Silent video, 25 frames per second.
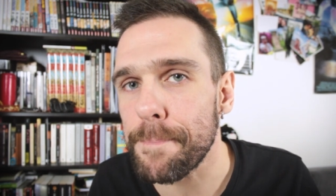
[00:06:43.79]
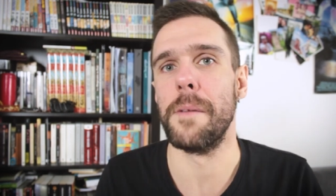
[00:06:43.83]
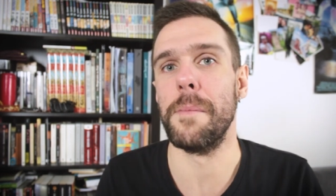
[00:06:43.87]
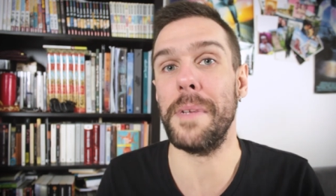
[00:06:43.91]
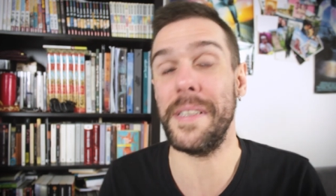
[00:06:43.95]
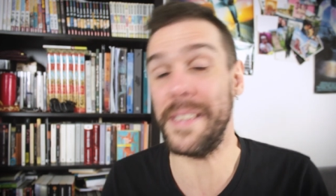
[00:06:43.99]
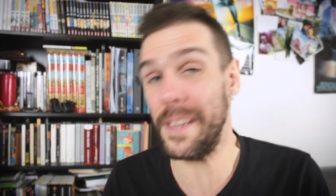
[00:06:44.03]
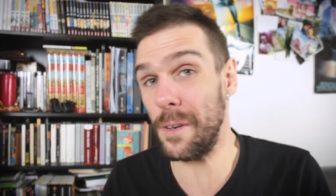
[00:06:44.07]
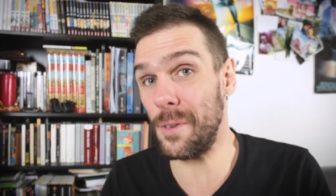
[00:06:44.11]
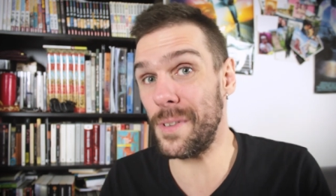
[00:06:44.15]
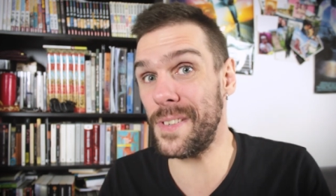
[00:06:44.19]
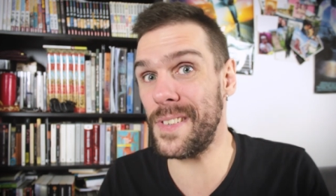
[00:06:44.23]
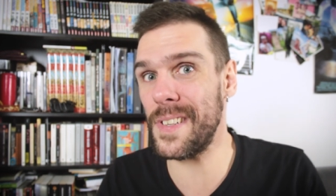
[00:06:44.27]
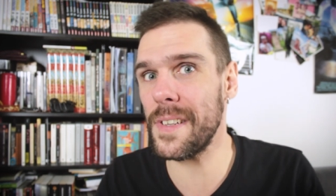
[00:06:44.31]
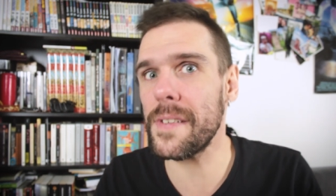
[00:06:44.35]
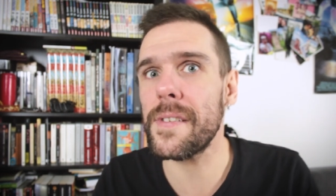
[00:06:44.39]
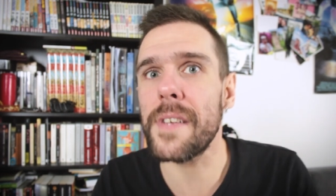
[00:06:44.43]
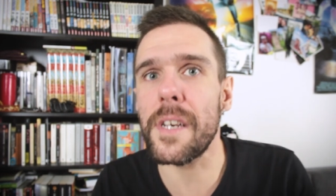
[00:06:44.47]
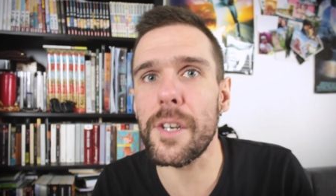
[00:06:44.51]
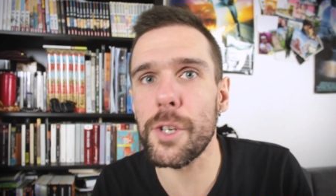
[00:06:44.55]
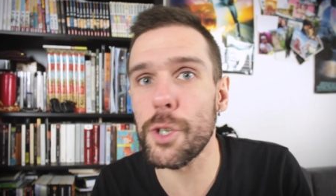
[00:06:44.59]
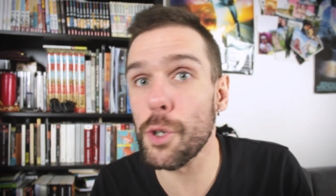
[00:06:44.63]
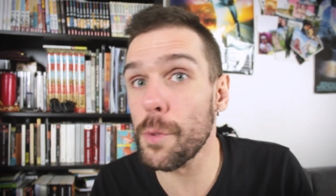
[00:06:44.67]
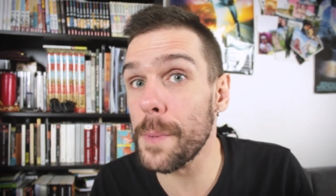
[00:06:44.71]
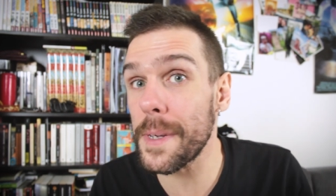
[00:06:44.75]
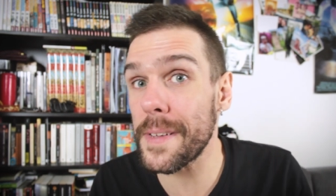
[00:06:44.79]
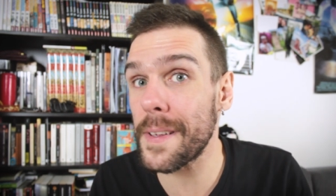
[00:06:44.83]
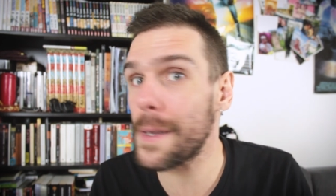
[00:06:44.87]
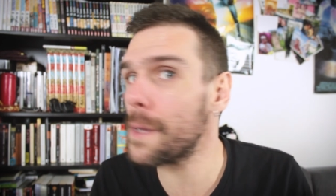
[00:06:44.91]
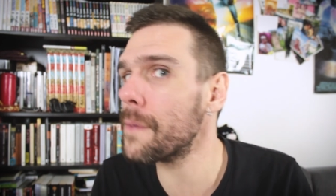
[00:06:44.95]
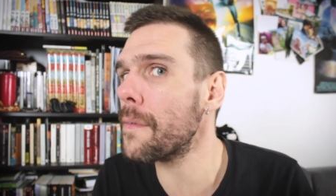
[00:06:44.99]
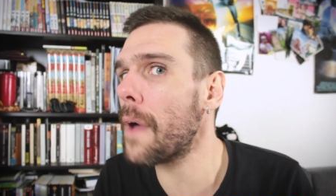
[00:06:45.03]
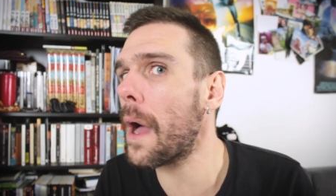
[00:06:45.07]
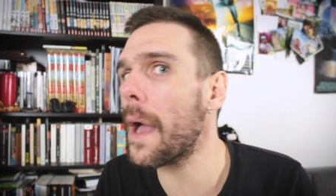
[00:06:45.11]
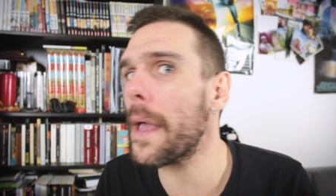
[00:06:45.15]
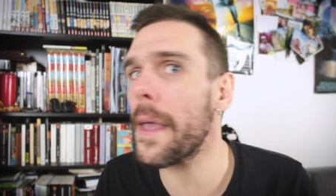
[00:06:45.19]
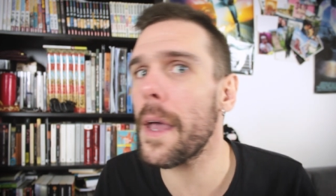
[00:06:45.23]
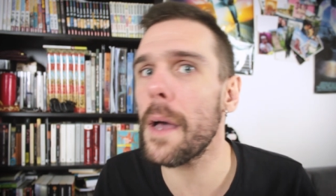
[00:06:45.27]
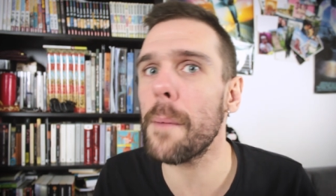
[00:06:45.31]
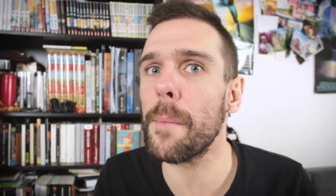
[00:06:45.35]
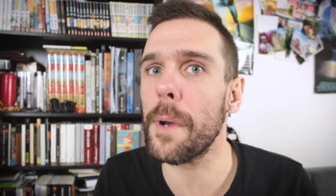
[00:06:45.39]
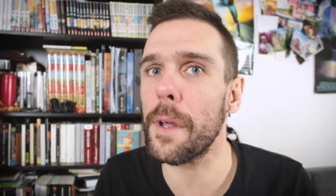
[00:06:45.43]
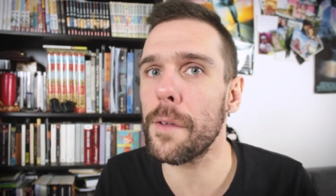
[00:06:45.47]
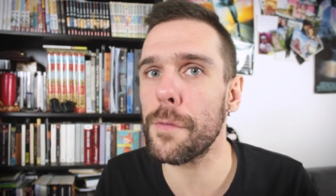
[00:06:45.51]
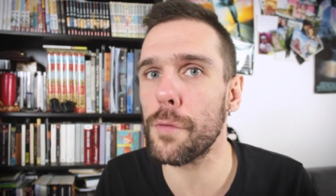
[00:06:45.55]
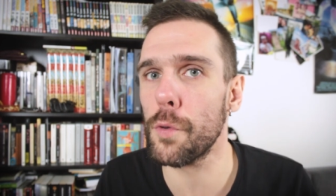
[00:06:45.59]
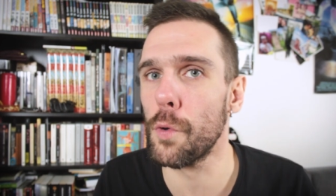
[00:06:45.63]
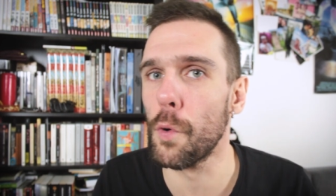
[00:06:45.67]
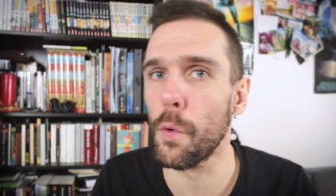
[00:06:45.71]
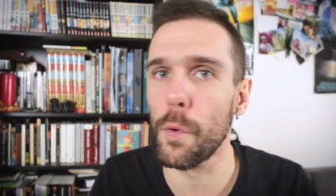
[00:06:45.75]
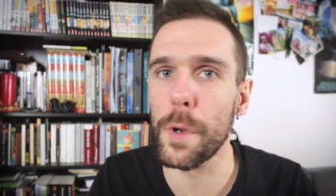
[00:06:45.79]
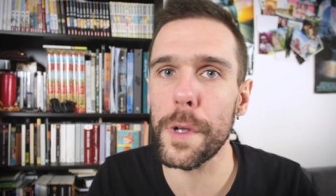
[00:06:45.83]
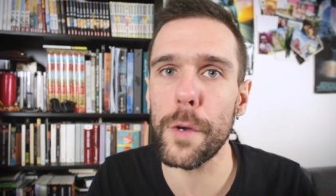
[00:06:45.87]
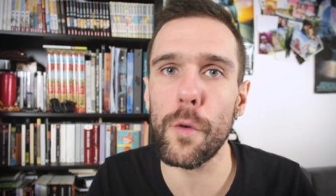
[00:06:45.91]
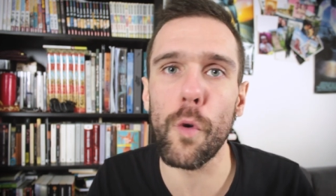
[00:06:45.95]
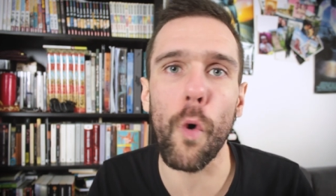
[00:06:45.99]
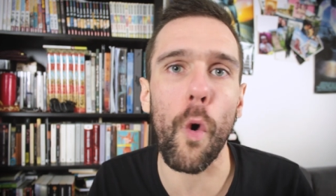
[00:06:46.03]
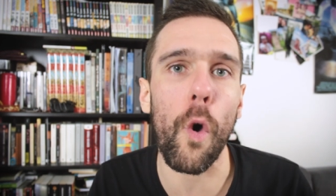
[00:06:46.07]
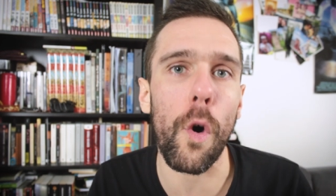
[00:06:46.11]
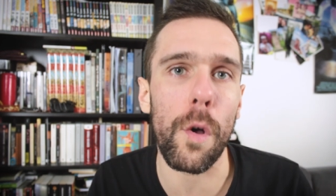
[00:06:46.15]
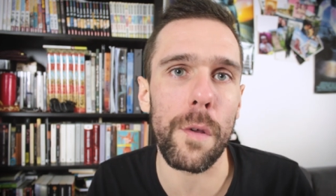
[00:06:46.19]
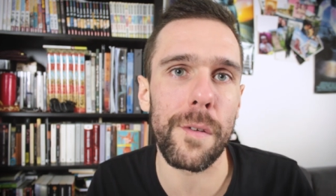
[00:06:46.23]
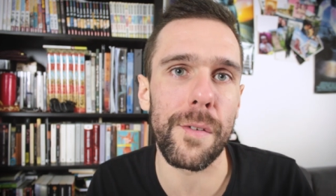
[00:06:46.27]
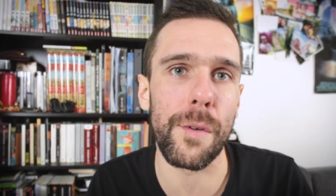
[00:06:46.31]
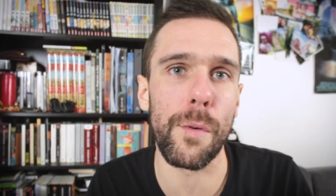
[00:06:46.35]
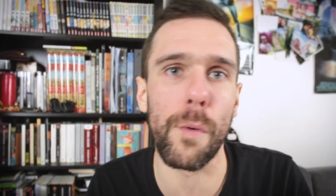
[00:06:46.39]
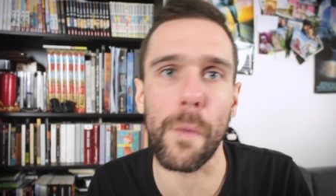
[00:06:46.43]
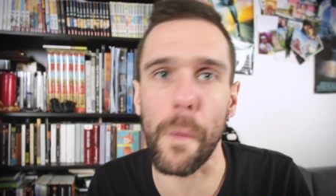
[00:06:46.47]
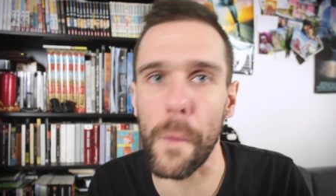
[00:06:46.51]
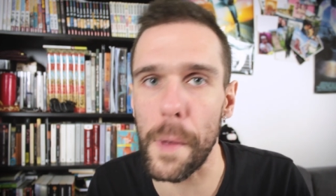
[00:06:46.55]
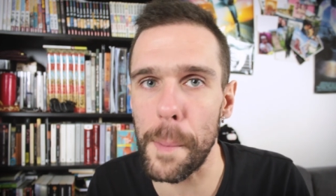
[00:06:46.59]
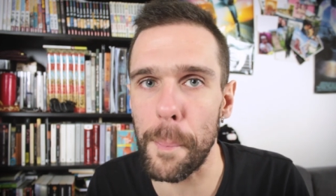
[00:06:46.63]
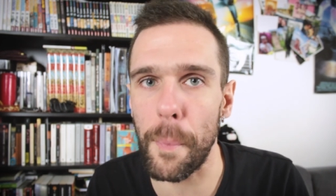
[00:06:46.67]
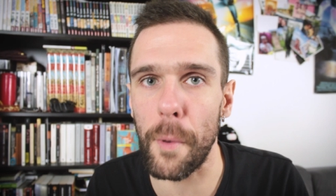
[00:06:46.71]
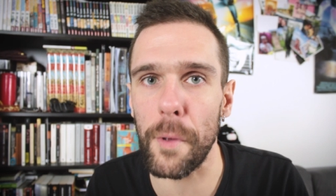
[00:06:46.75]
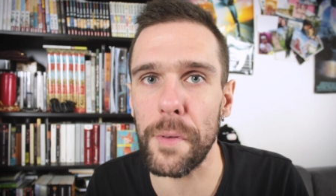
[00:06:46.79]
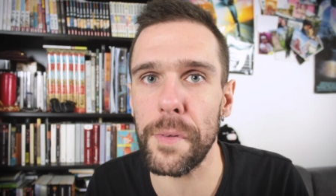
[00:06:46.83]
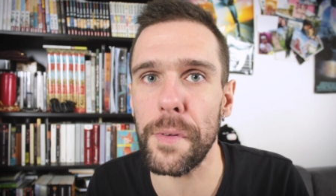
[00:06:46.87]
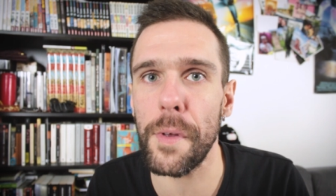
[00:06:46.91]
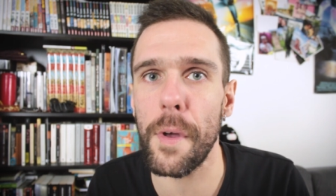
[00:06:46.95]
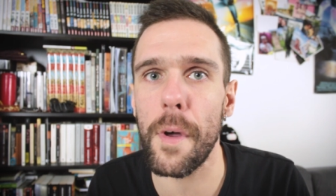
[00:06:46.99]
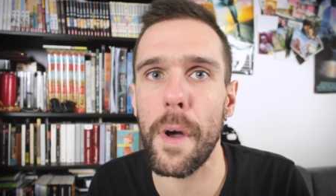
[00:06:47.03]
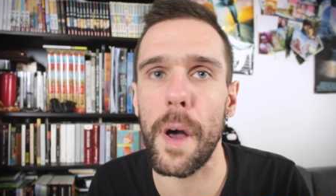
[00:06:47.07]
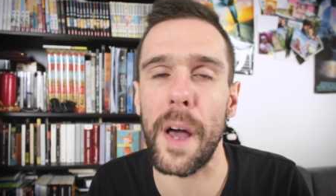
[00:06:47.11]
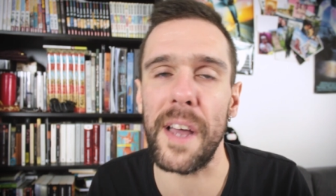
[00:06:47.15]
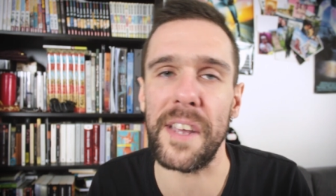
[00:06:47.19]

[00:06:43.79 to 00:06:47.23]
Mais ça aussi, c'est à géométrie variable, hein, selon les courants et selon les penseurs.